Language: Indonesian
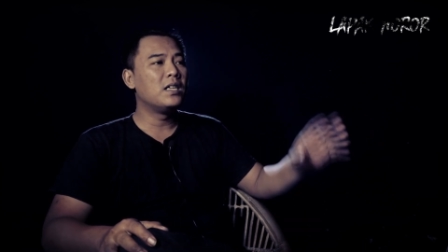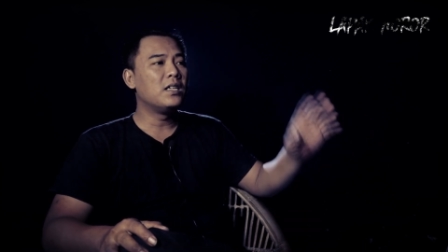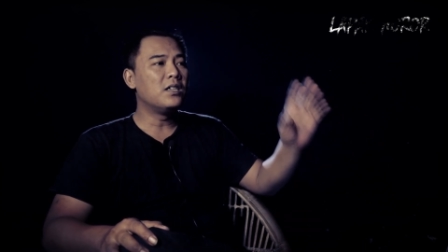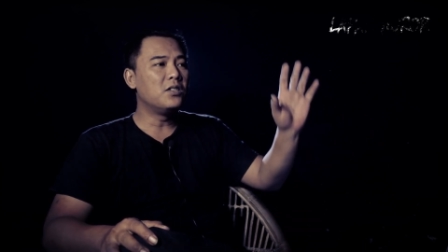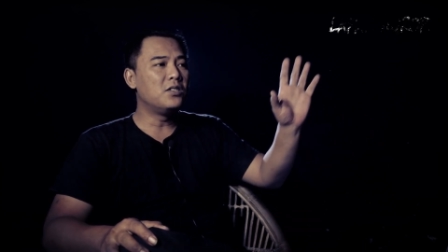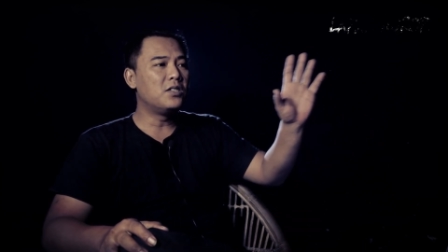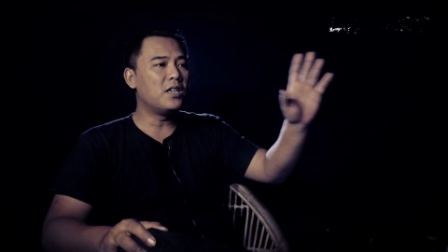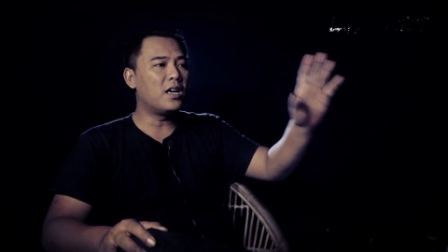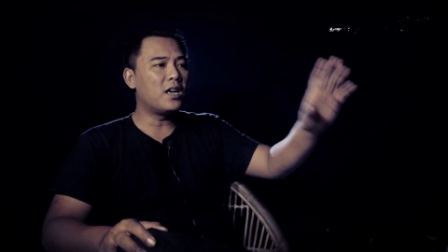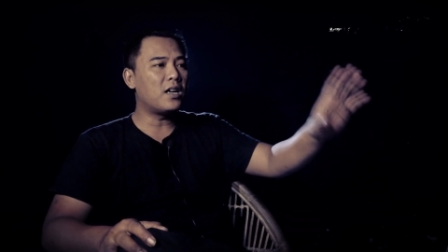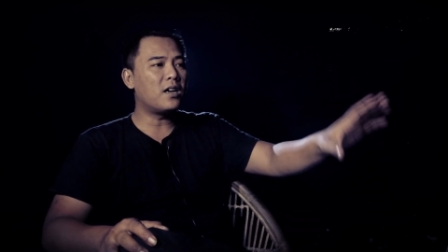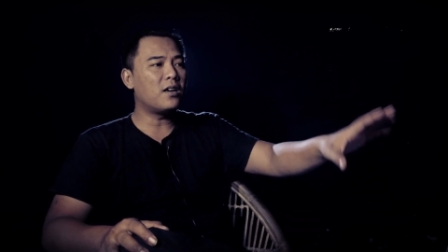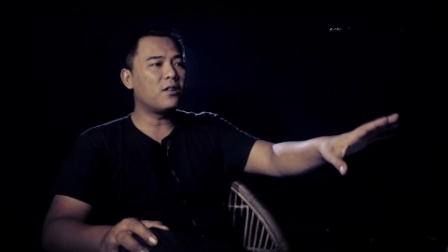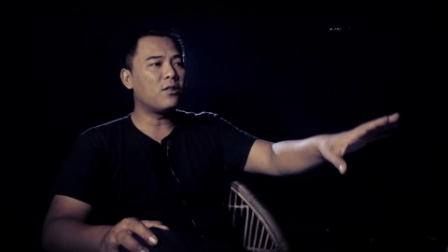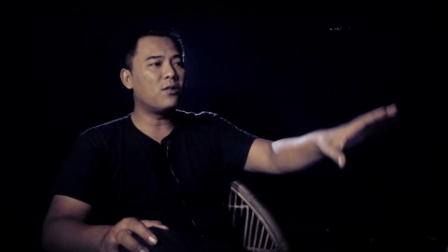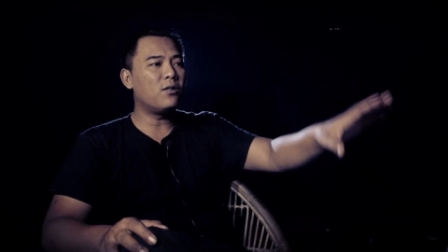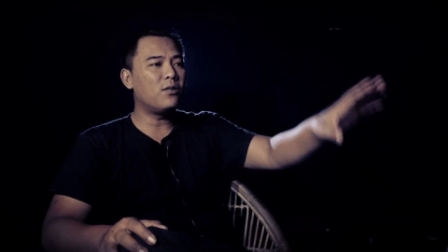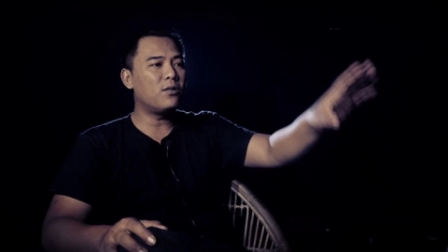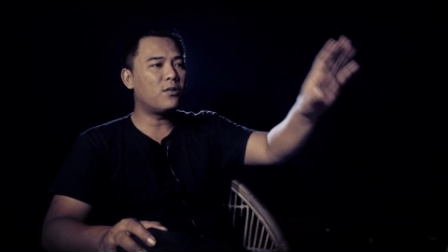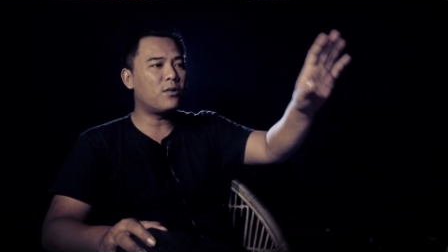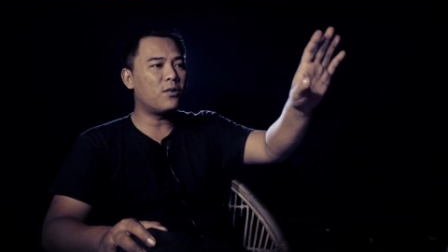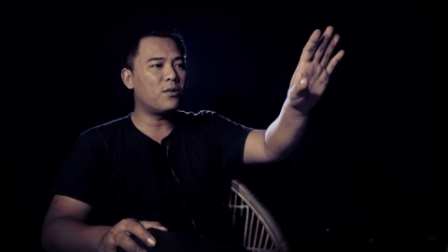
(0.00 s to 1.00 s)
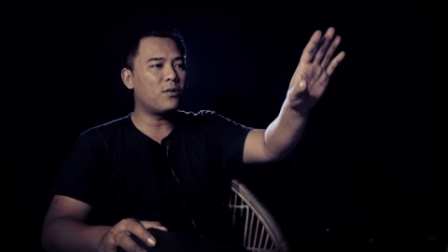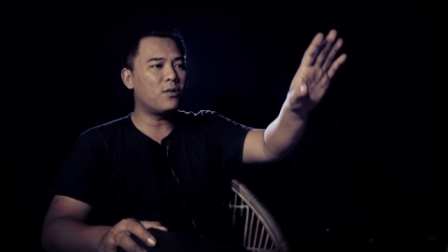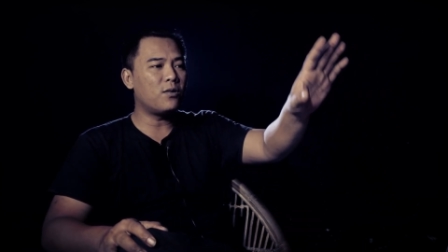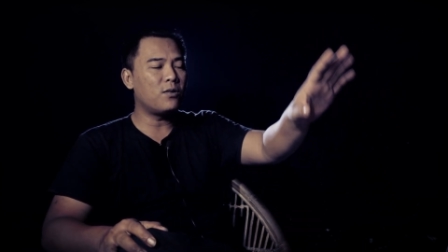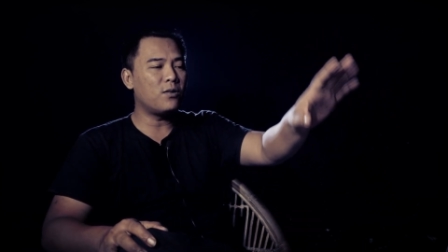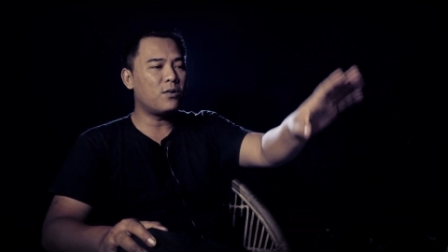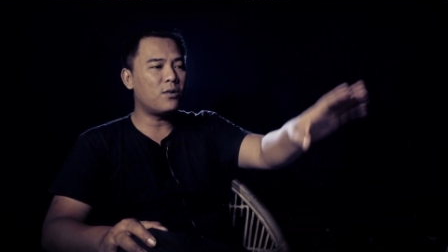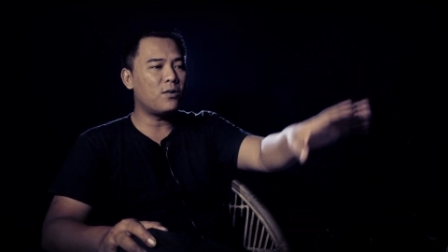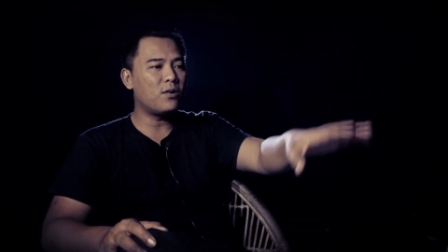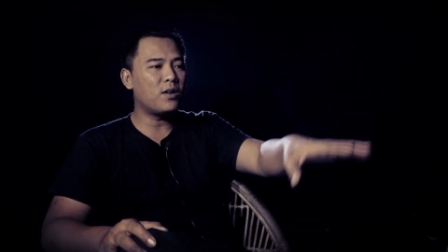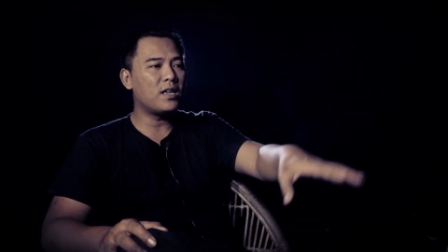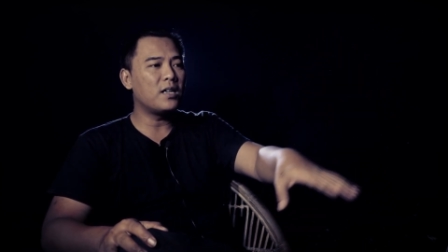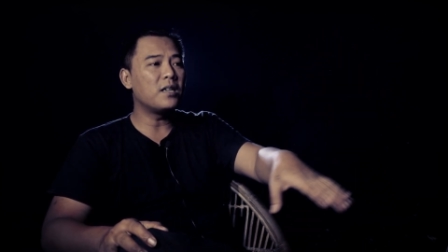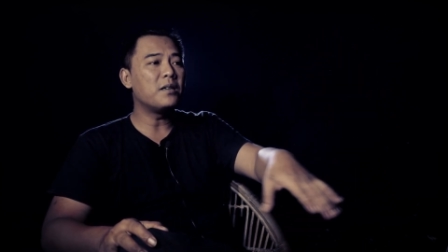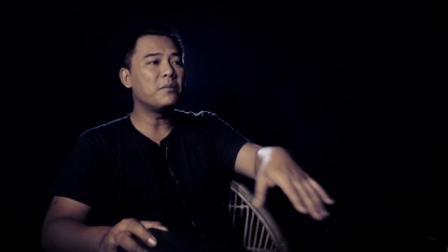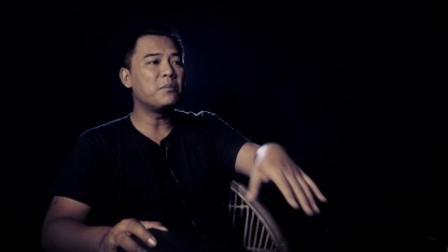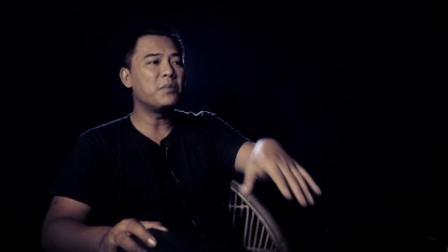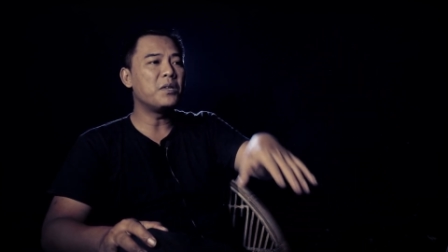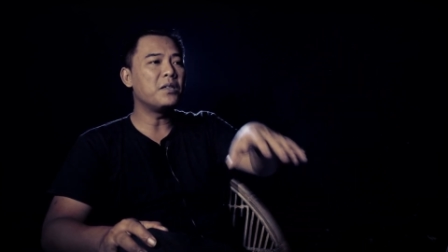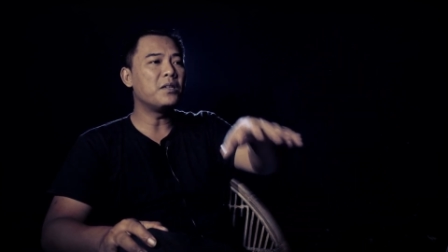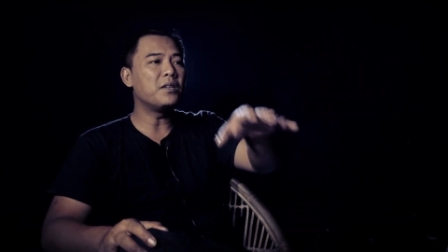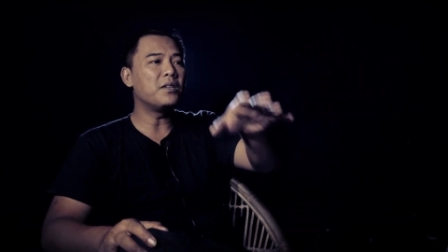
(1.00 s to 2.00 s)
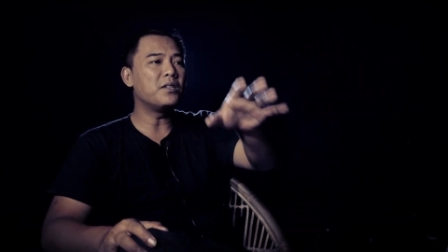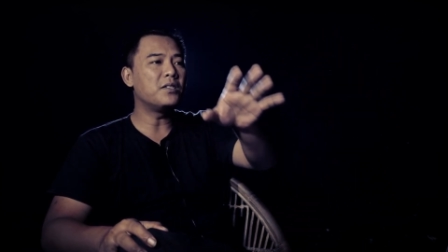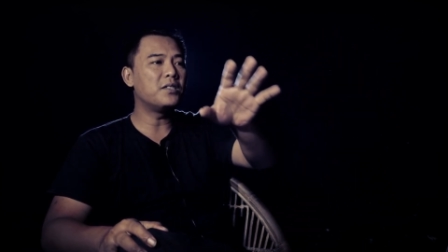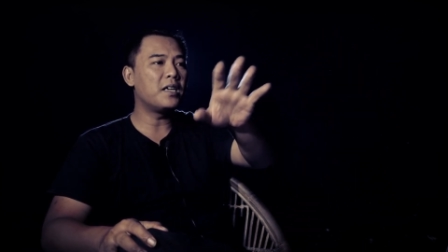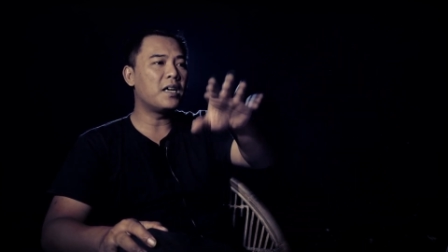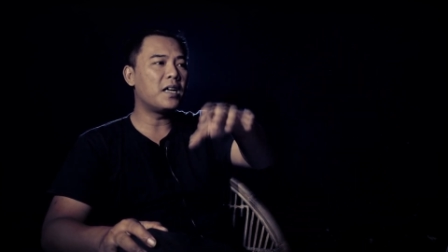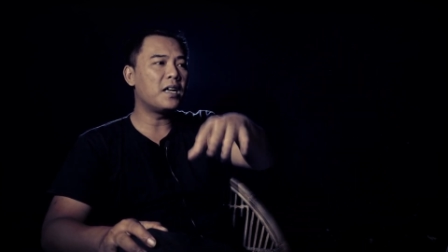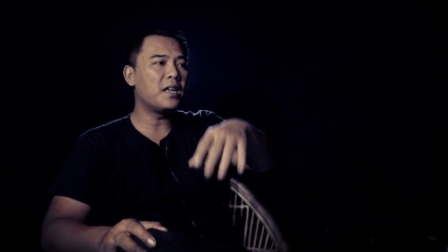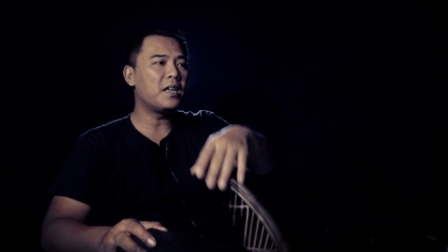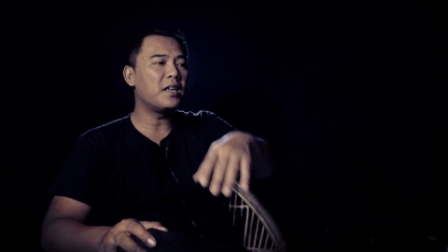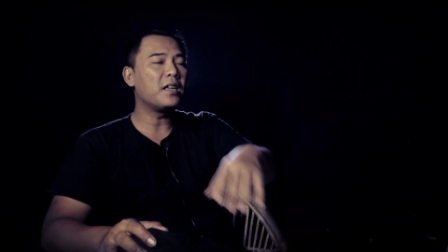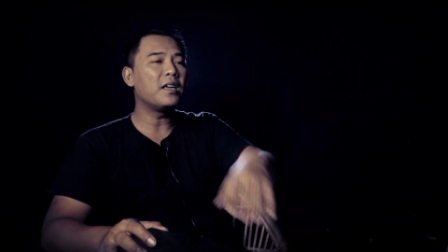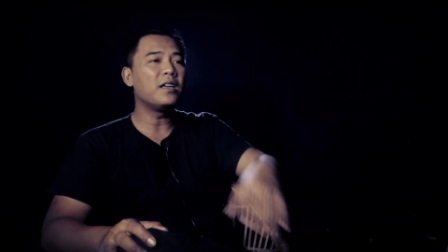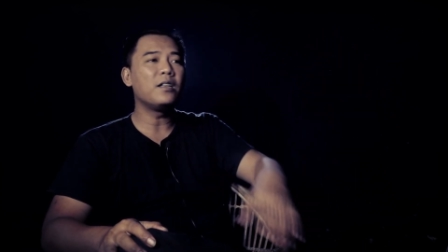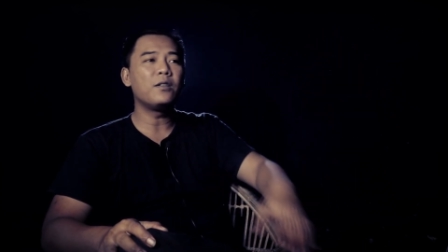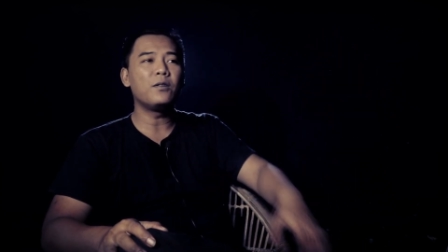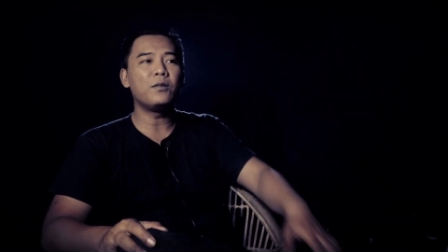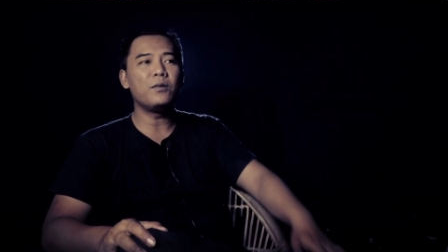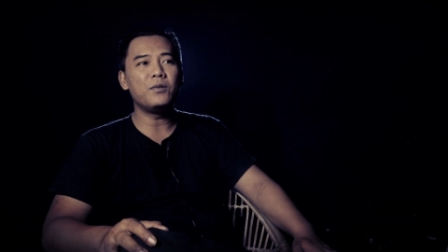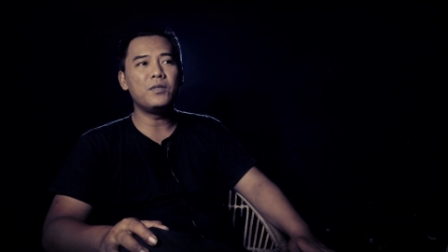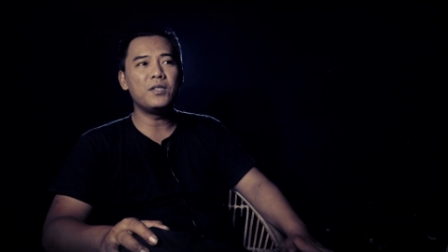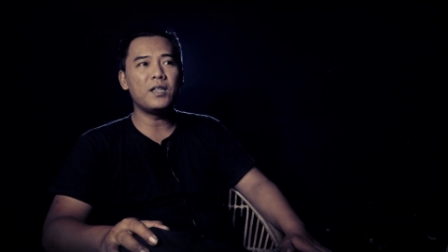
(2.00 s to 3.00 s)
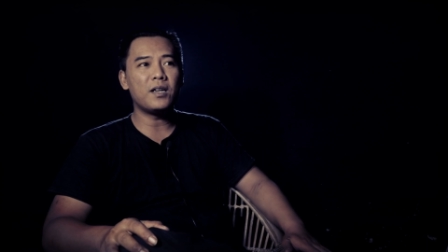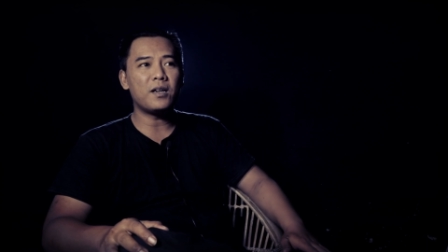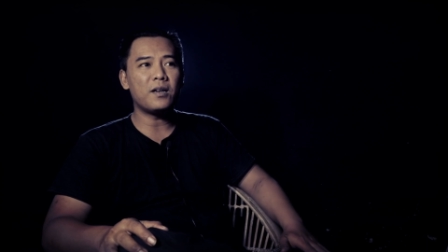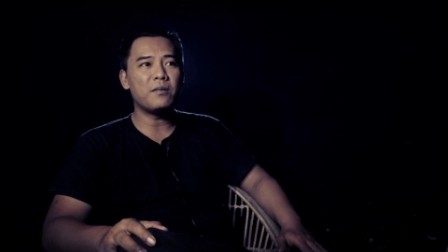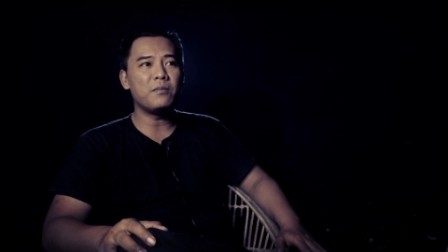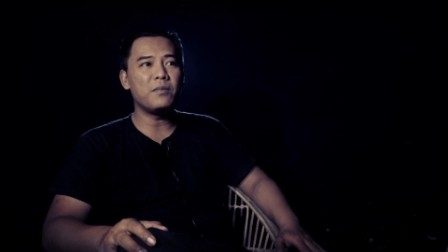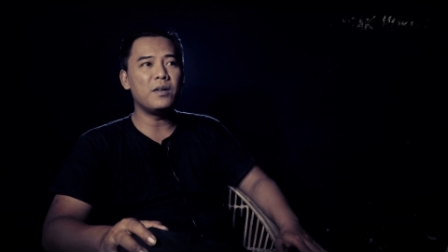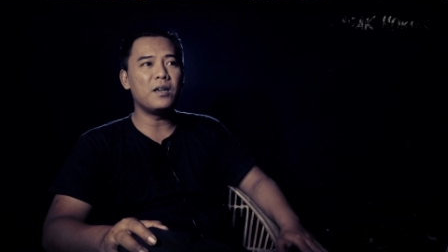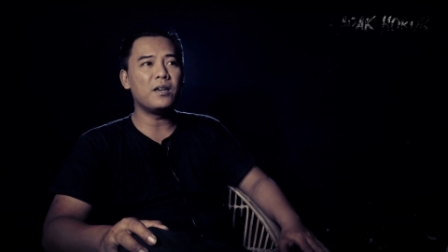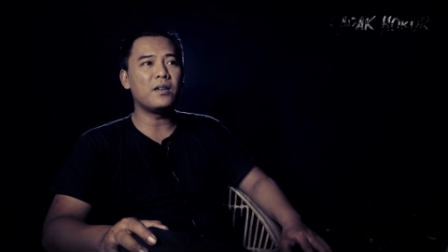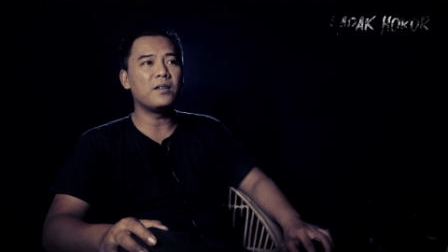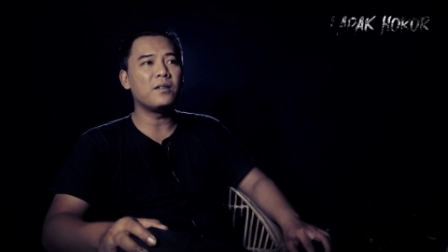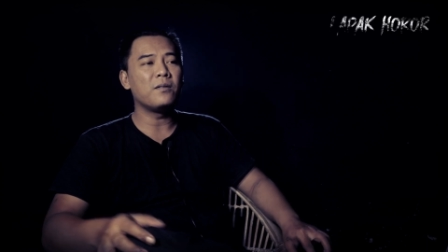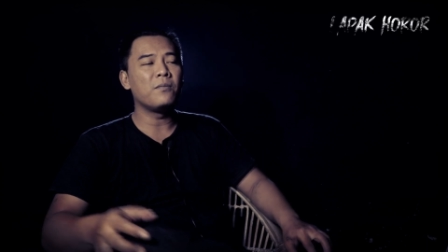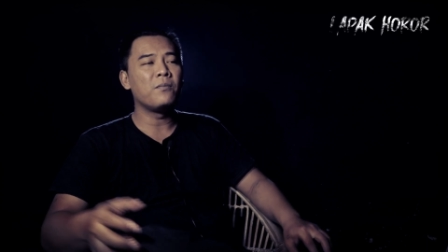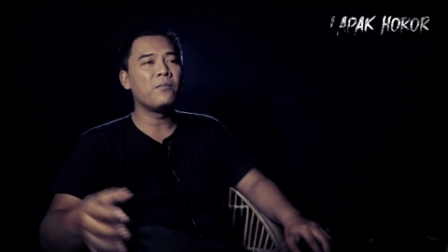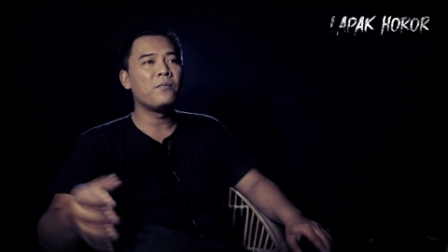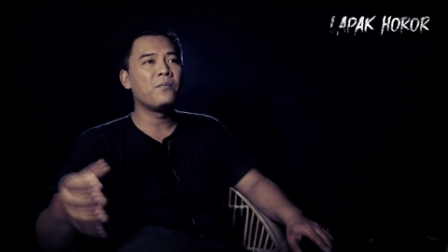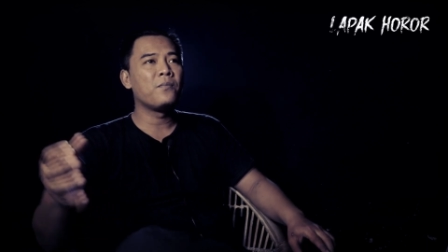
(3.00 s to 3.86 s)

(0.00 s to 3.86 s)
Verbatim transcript: Jarang nongkrong-nongkrong kayak di pinggir jalan kayak itu tuh jarang banget.